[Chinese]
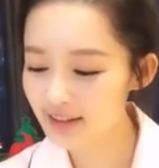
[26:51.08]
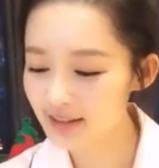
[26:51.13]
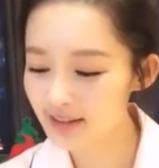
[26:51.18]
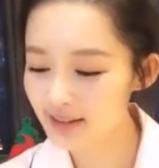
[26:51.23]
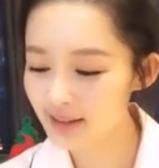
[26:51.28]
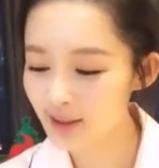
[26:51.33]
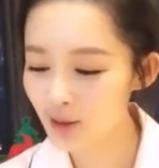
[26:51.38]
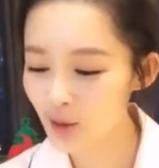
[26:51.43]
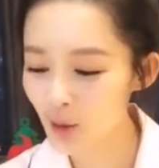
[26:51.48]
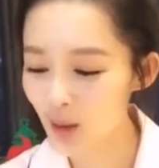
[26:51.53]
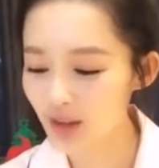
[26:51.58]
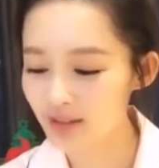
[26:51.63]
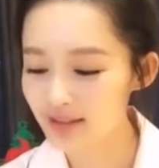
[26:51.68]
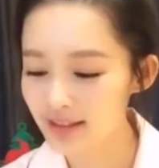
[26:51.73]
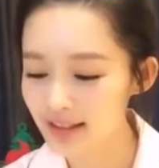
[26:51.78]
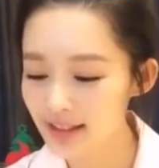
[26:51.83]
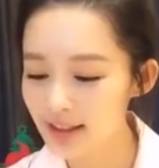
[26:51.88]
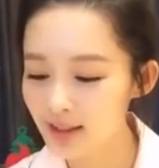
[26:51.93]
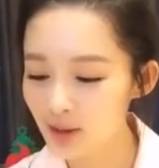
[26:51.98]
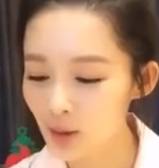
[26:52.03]
因为
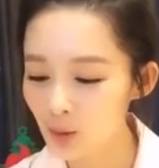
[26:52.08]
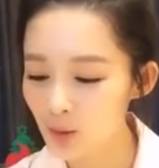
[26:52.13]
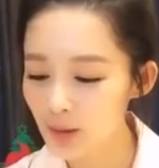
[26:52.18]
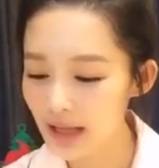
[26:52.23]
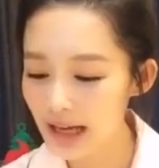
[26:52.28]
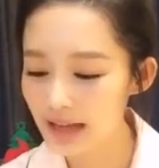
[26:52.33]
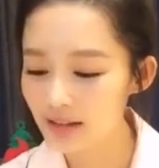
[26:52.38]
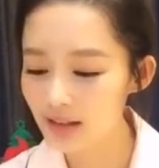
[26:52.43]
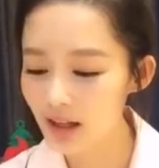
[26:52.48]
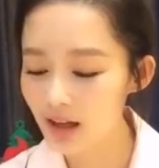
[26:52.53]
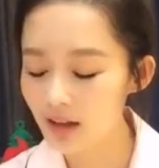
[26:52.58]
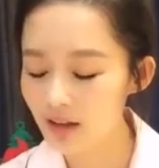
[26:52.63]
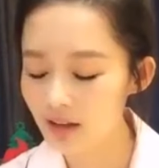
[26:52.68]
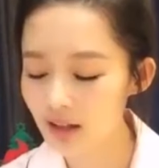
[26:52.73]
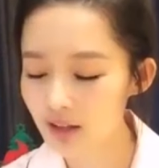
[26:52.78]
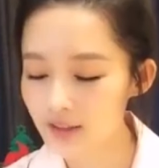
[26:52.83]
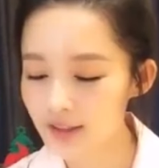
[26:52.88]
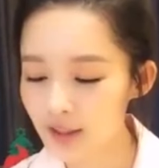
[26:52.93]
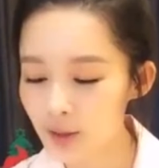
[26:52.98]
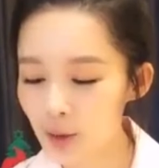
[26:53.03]
广电童牙
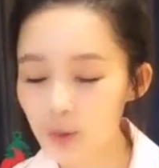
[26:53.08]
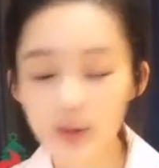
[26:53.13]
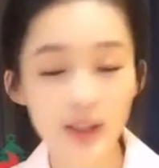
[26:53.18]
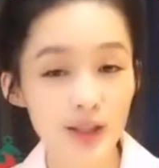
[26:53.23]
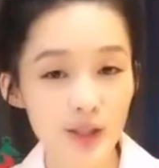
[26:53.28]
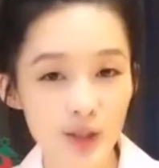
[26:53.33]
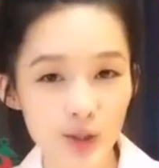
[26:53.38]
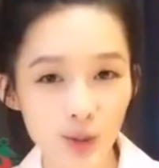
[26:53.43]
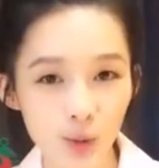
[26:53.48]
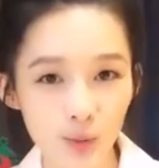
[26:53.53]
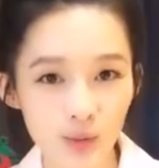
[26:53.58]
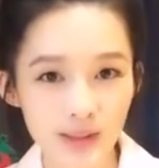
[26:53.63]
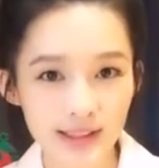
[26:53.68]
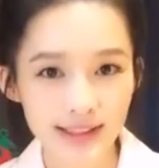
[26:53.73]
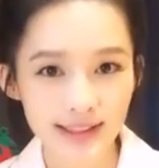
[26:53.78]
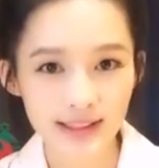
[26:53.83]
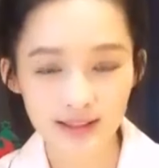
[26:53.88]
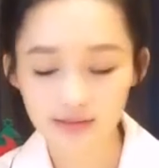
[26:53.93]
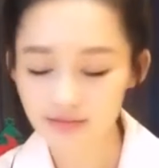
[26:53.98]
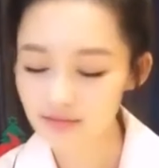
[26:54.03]
套好像有点
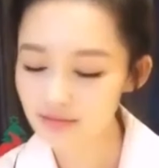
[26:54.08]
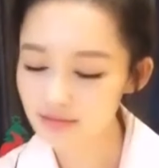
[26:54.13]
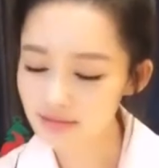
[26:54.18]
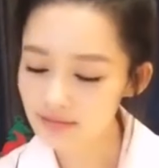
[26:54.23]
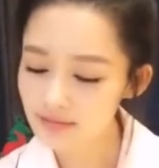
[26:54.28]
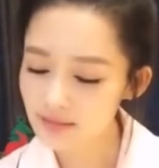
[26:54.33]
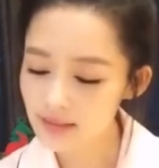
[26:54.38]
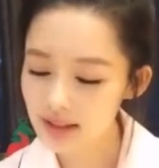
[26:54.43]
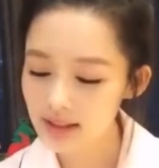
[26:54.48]
熟悉。